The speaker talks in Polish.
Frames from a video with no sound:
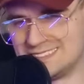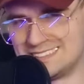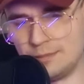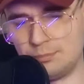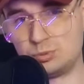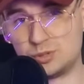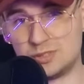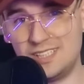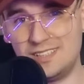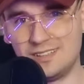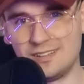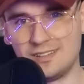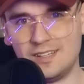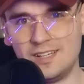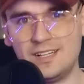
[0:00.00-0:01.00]

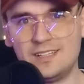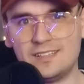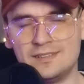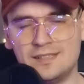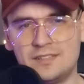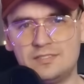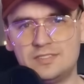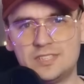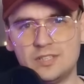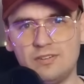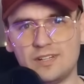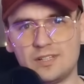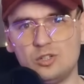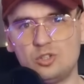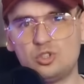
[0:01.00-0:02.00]
zaburzenia
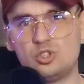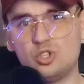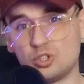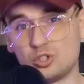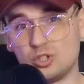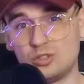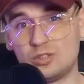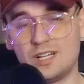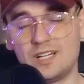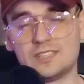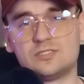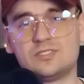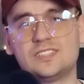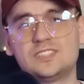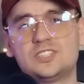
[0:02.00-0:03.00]
nerwicowego dotąd,
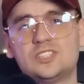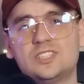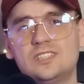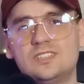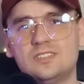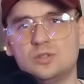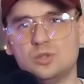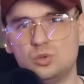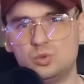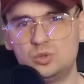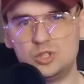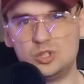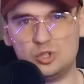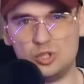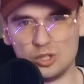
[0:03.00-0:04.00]
aż wreszcie do
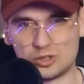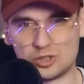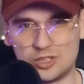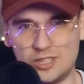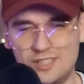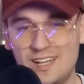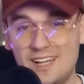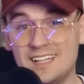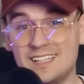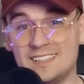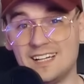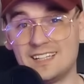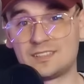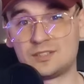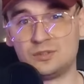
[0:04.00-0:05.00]
ludzi dotrze,
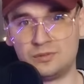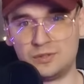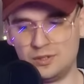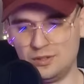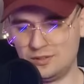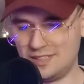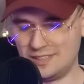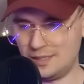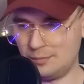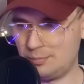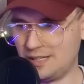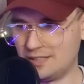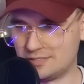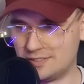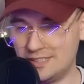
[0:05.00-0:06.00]
jak to wygląda
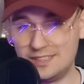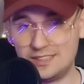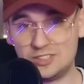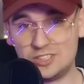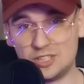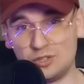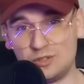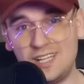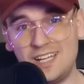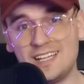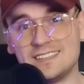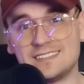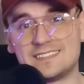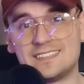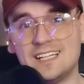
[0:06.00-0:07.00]
naprawdę i że to nie
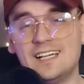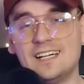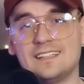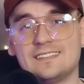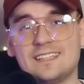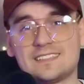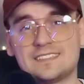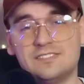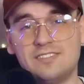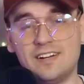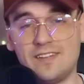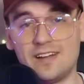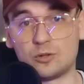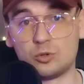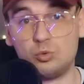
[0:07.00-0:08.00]
jest tak
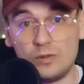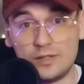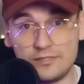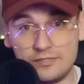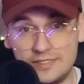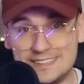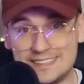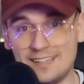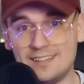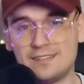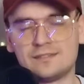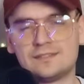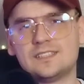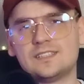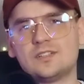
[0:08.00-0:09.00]
zwana
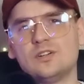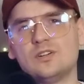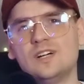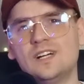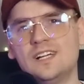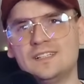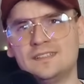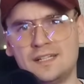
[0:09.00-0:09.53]
kurwica, tylko